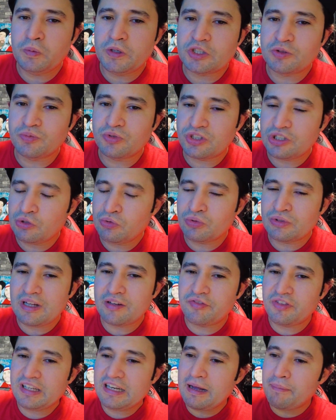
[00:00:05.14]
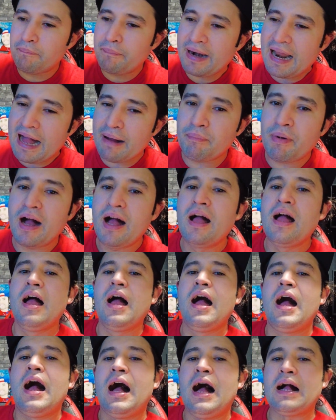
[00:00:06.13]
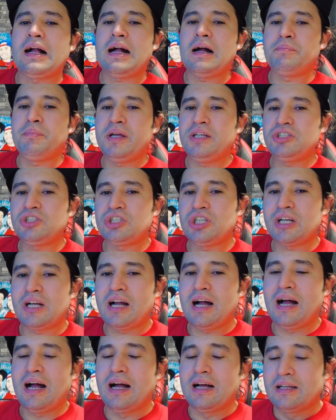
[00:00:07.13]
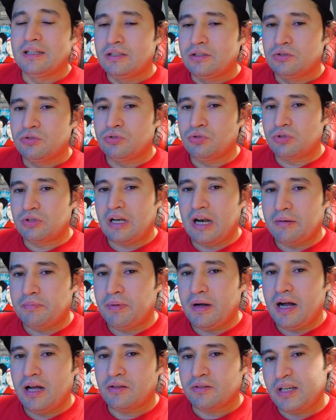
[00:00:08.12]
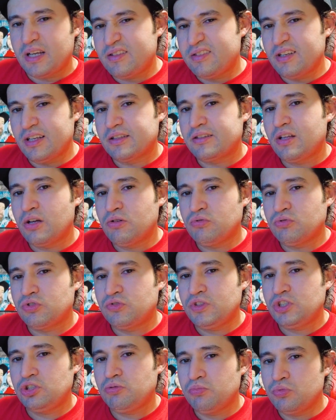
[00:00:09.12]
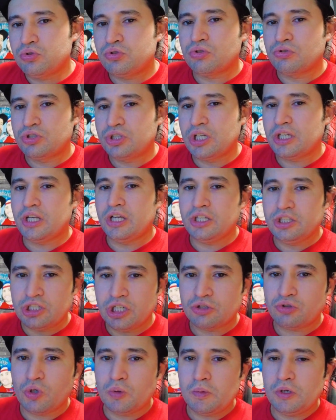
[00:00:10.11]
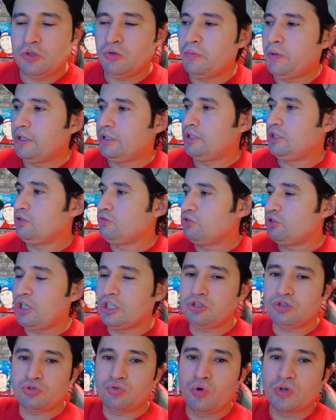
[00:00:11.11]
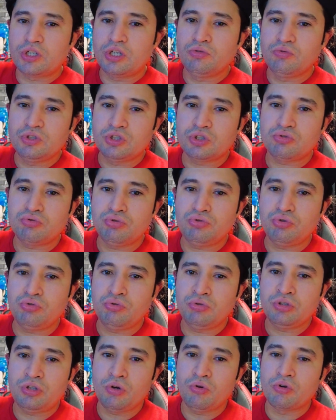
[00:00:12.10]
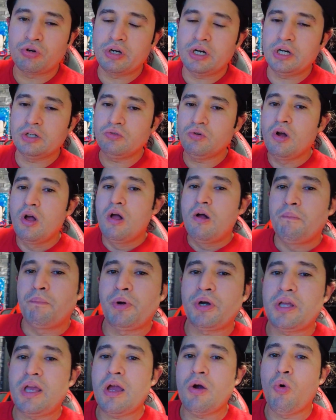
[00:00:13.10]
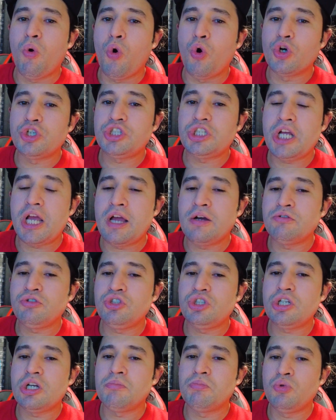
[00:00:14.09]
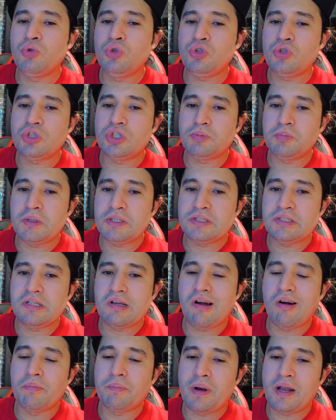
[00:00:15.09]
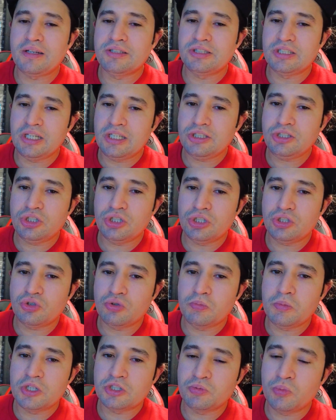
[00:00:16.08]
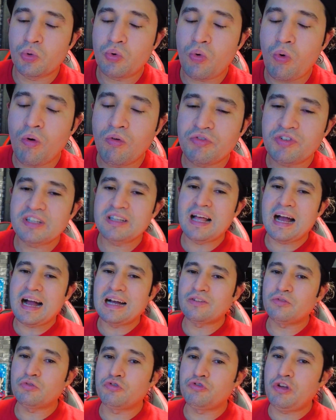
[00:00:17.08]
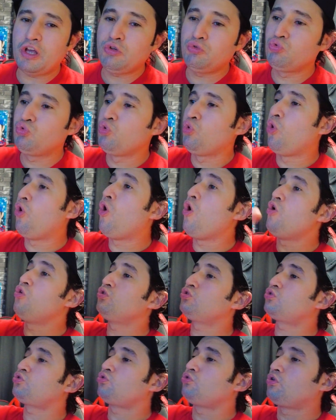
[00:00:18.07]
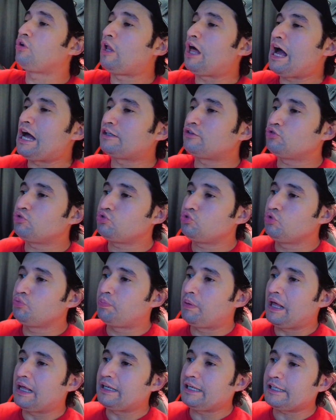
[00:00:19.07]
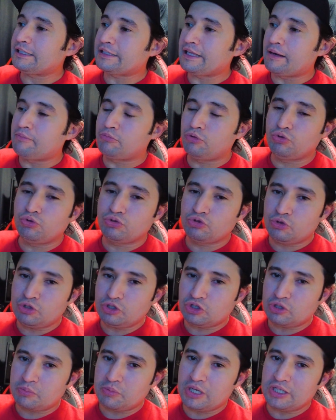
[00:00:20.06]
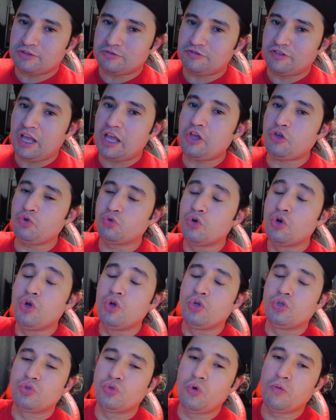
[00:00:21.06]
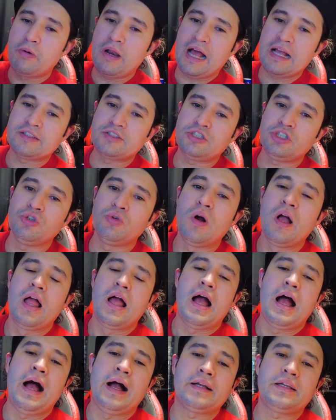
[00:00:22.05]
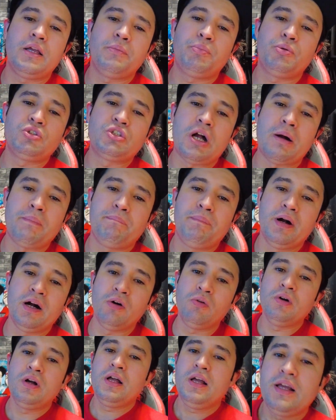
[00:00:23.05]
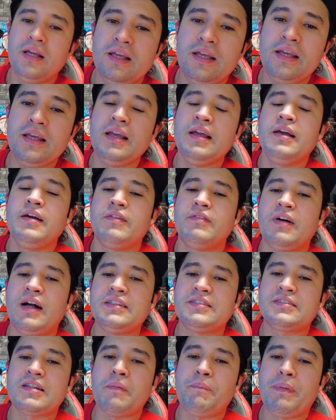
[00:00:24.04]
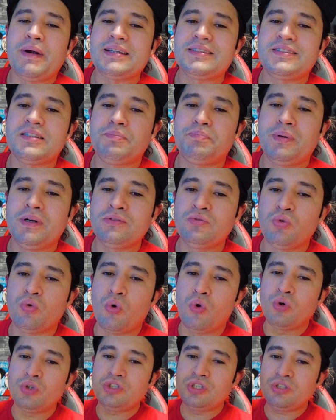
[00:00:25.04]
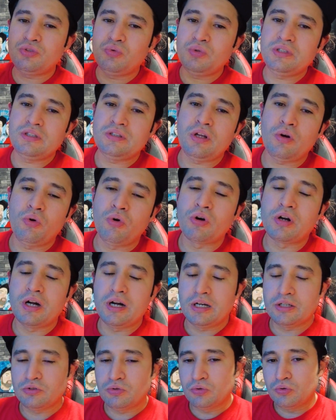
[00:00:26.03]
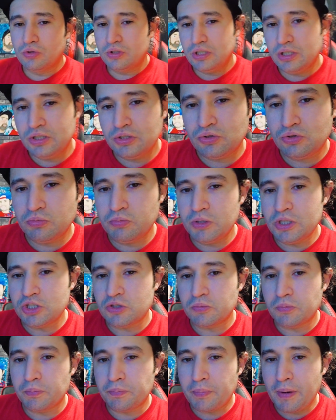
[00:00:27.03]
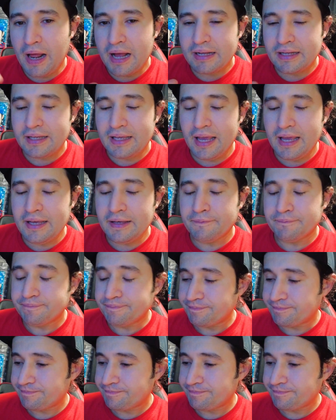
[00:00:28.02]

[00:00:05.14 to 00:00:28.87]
mesmo, segunda-feira braba, acabei de chegar do trabalho, quer dizer, tem uns 20 minutos que eu cheguei, já tomei um banho, já estou aqui no estúdio do Interrogando, porque hoje é um dia muito especial pra gente, isso mesmo, o convidado veio do outro lado do planeta mundo, isso mesmo, veio do Brasil aqui pro Japão e vai estar participando hoje do Interrogando, isso mesmo, pra quem